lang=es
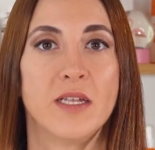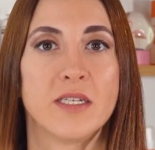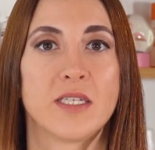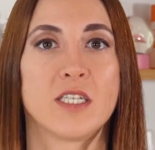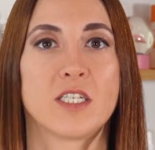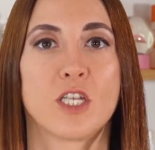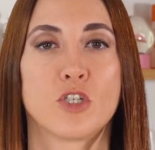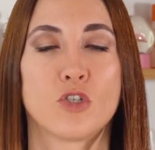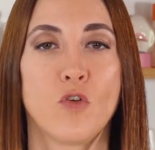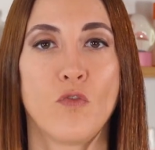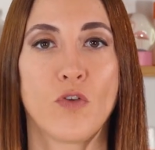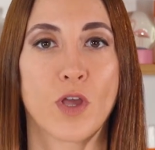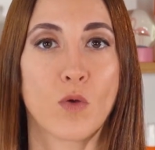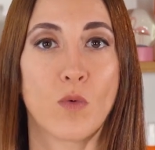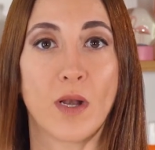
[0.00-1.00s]
Si se
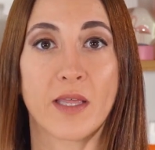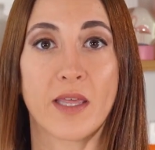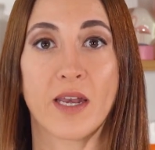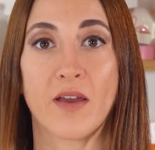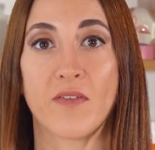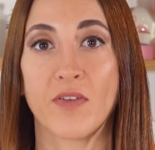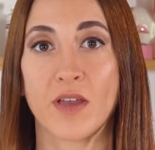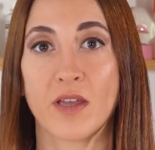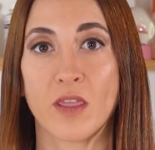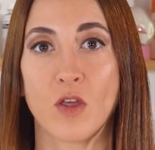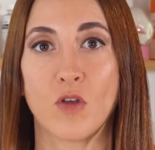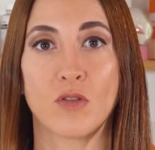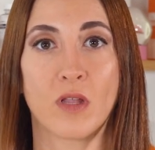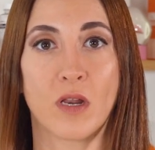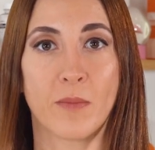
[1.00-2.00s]
sufre cualquier
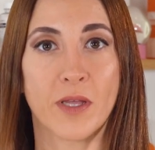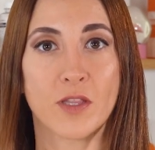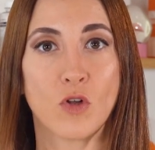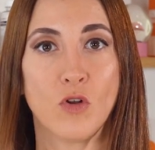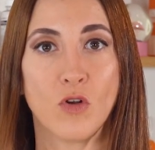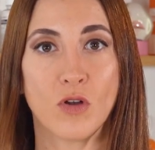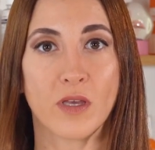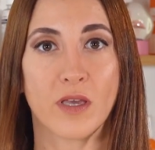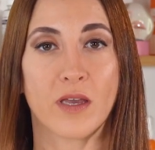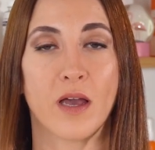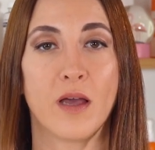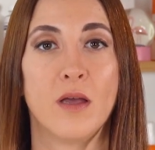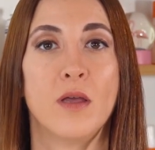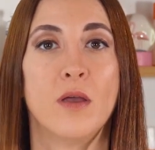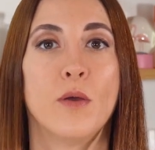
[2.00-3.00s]
afección
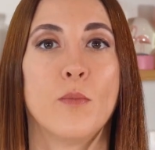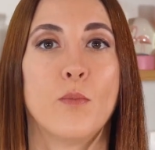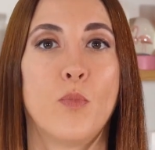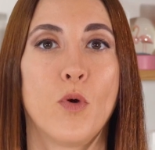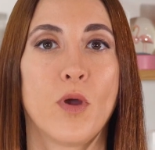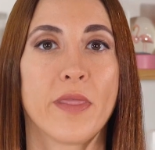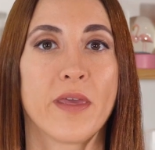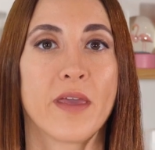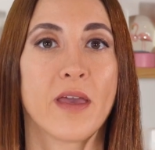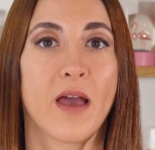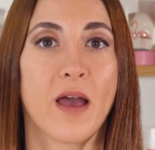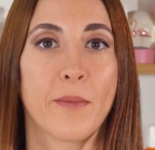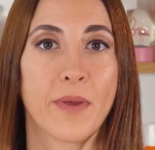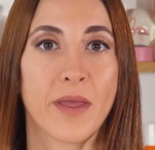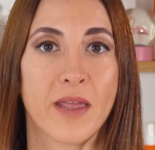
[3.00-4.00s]
dermatológica, puede
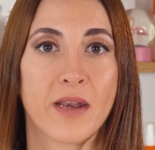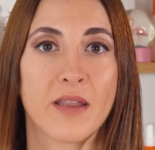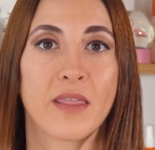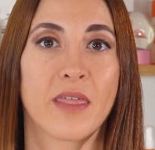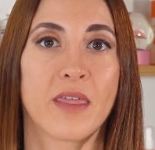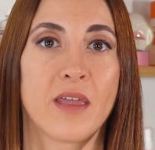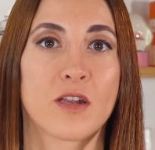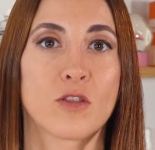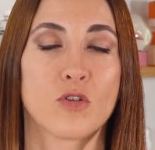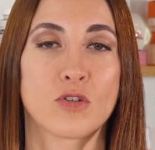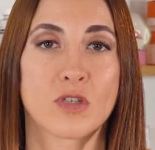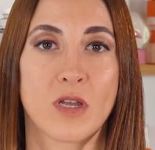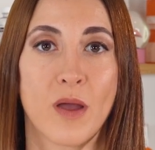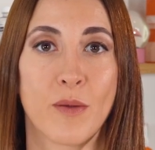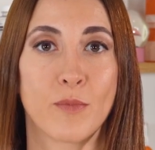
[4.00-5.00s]
haber
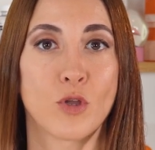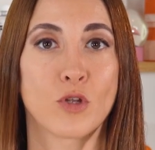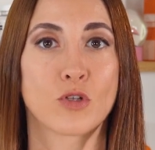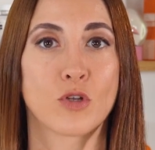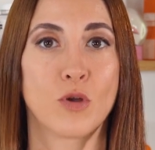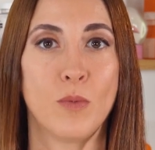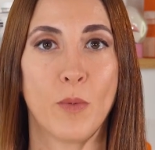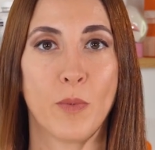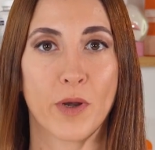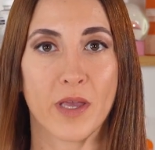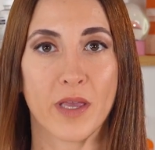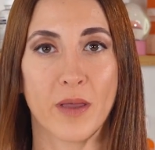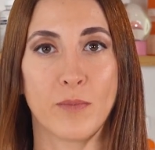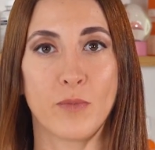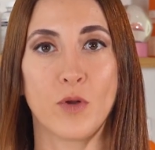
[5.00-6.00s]
ciertos cambios como por
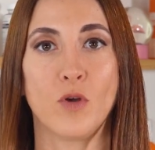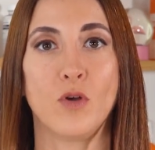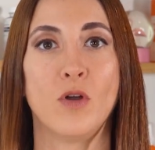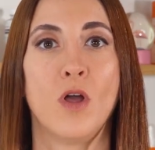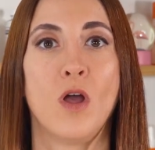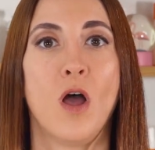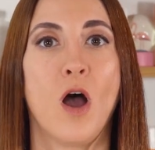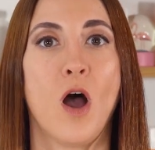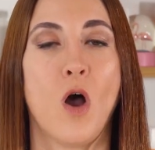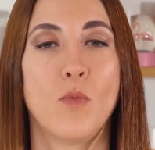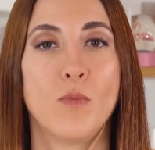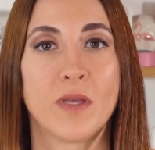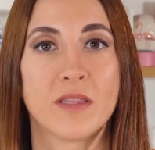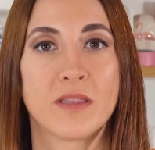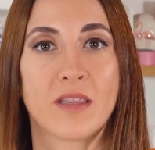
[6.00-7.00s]
ejemplo
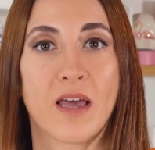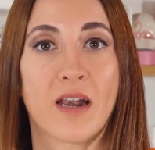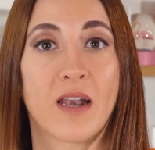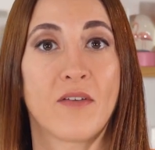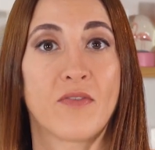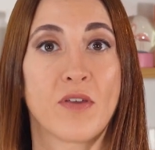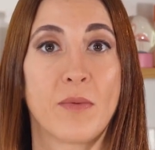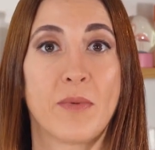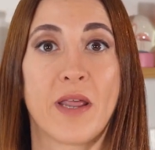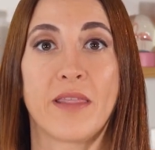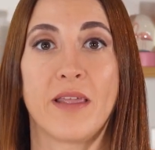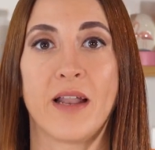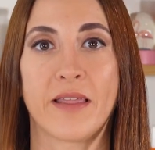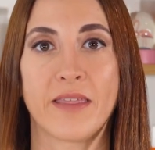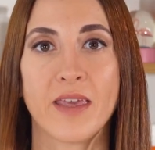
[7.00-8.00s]
aumentar la fibra de la